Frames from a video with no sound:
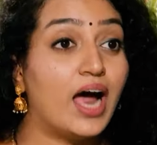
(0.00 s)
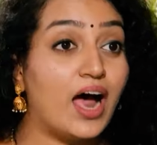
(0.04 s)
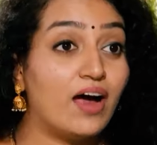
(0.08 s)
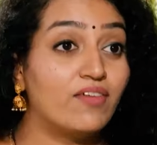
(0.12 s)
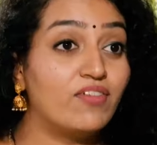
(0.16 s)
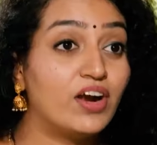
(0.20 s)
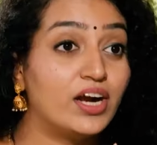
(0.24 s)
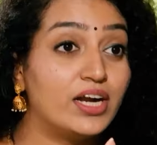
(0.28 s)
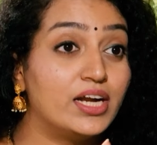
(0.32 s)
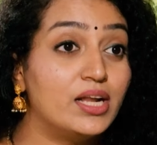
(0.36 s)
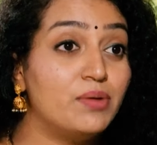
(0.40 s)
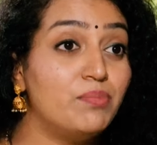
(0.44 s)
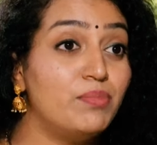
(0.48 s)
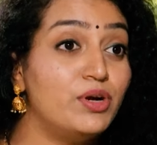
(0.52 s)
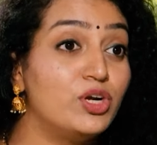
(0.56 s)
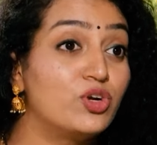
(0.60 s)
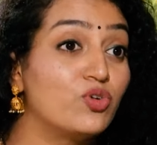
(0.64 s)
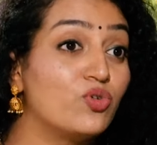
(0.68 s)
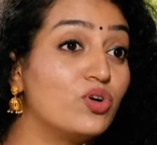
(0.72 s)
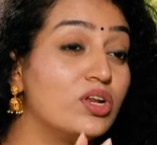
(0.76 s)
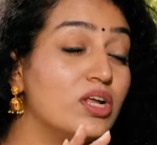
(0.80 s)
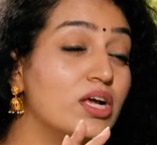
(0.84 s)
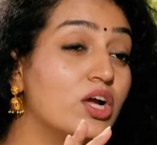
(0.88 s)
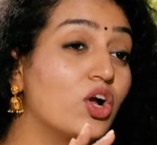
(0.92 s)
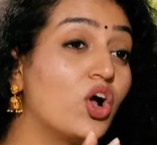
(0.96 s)
అవి అడ్డం
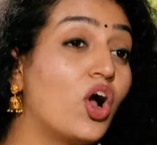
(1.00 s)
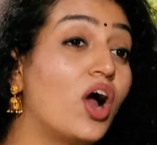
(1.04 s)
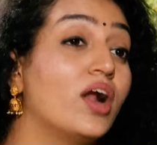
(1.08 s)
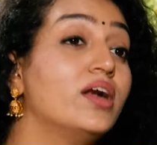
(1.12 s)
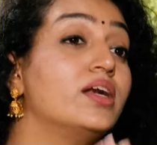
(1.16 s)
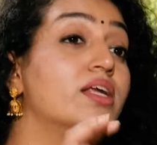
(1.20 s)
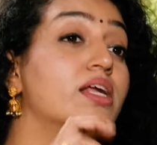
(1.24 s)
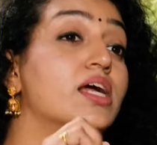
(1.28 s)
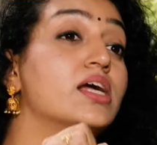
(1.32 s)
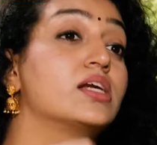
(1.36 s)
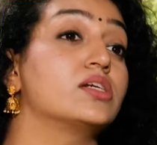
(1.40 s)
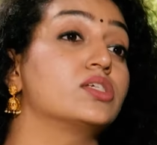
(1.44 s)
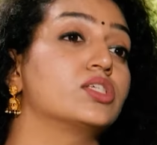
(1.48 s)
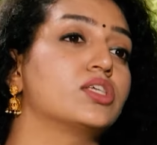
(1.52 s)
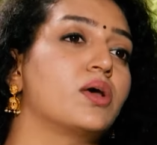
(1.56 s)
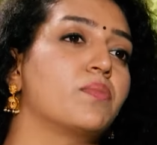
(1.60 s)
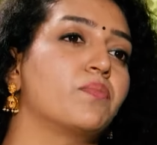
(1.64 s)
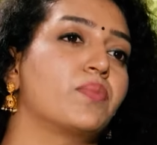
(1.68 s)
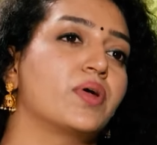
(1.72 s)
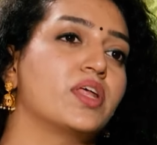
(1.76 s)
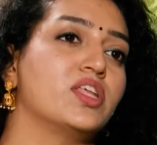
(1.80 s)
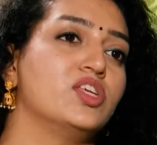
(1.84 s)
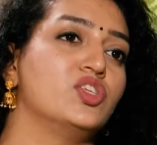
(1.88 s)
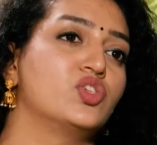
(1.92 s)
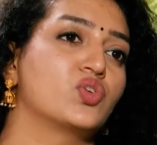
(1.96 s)
పెట్టుకొని కాంట్రాక్ట్లు
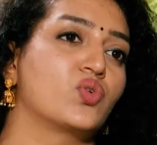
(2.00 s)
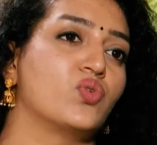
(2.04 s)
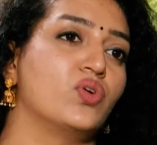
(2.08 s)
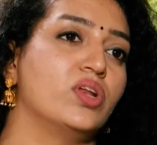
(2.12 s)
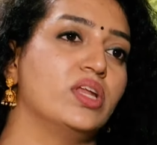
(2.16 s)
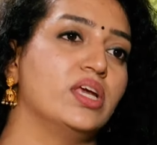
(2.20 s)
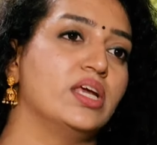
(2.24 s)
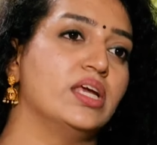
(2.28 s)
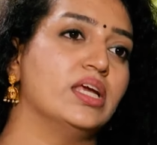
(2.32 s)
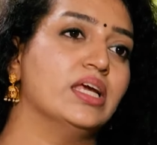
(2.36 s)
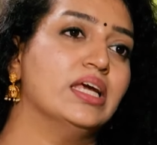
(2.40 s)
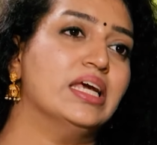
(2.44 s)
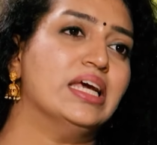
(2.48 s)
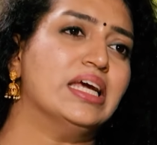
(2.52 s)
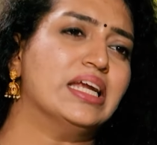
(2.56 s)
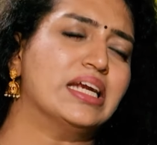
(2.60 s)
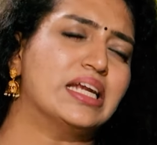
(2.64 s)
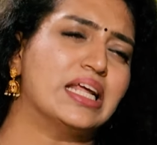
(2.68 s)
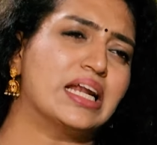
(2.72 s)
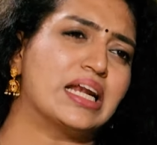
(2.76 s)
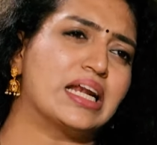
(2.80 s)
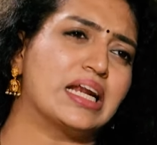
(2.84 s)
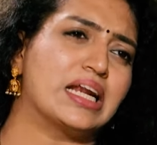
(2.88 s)
సంపాదించుకొని ఇట్లా